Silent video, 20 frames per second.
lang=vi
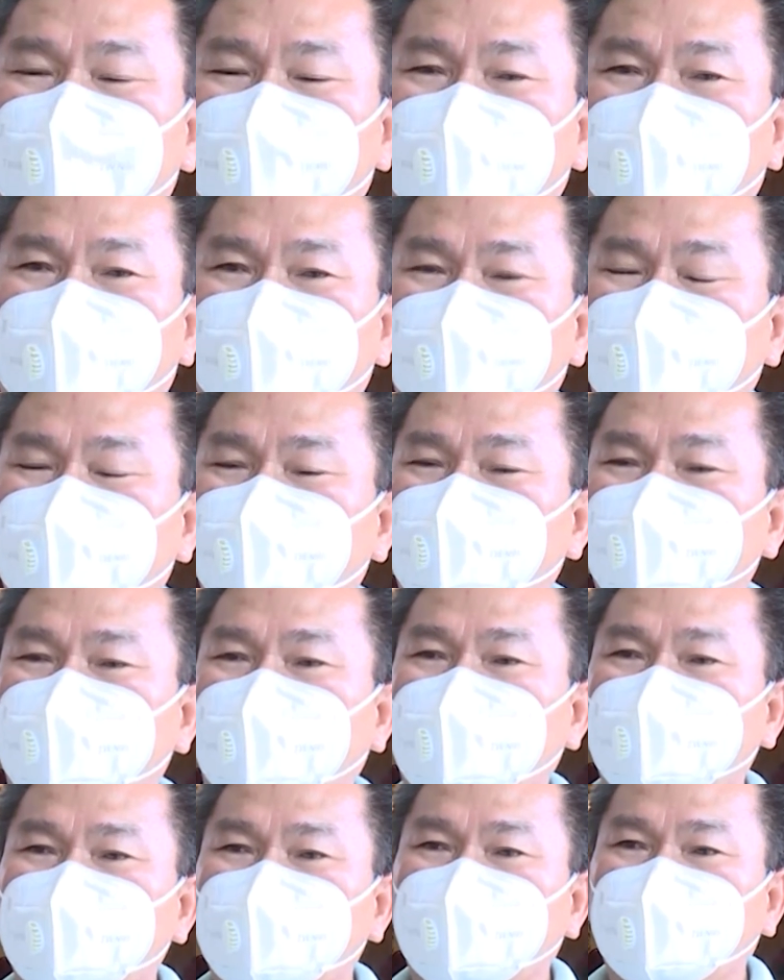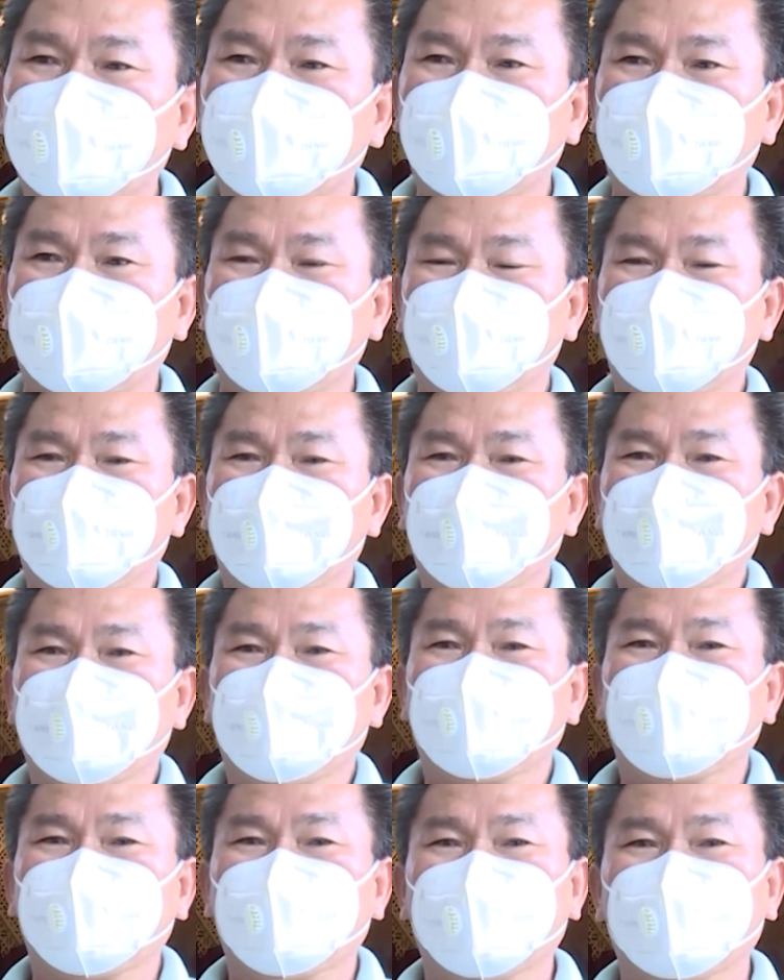học ở các nơi á,
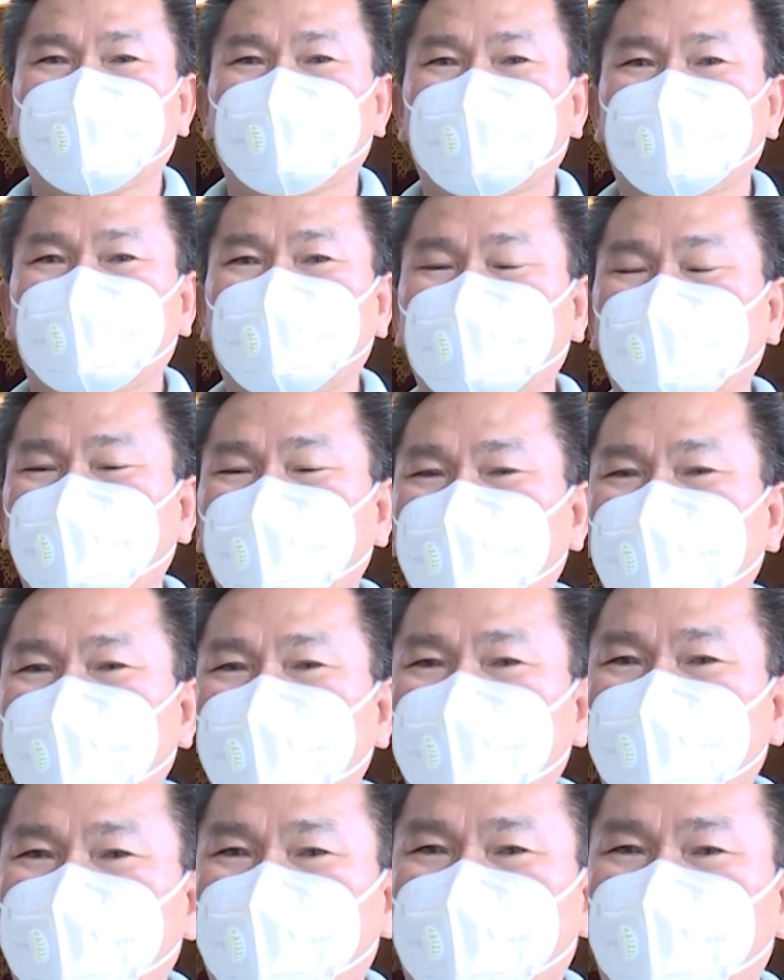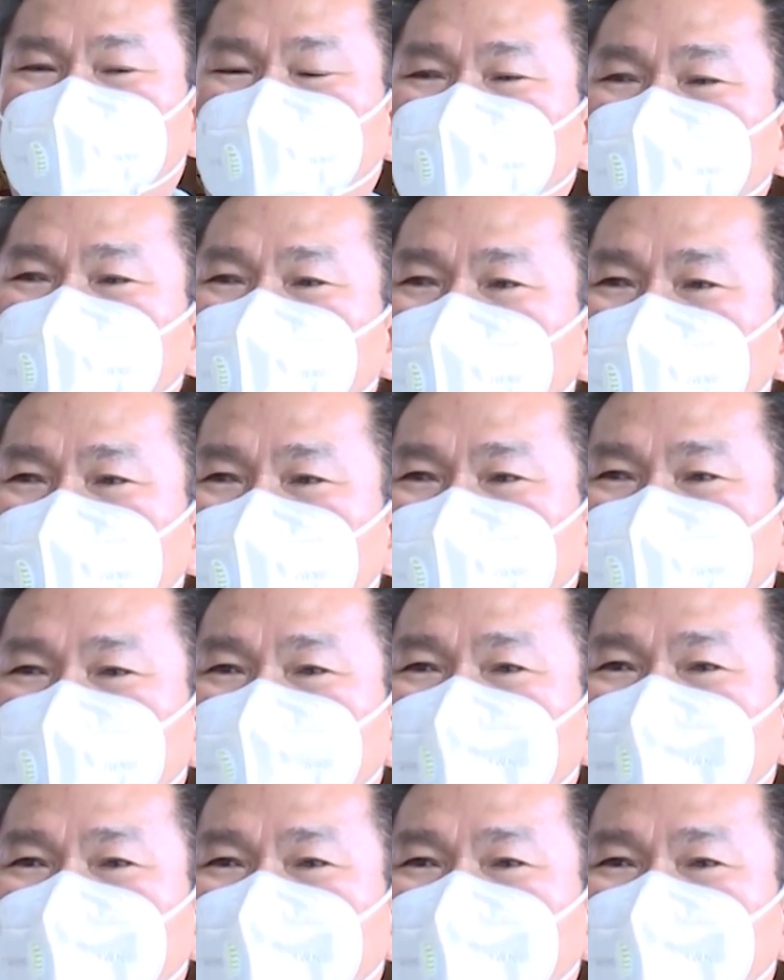thì tôi rất là vui mừng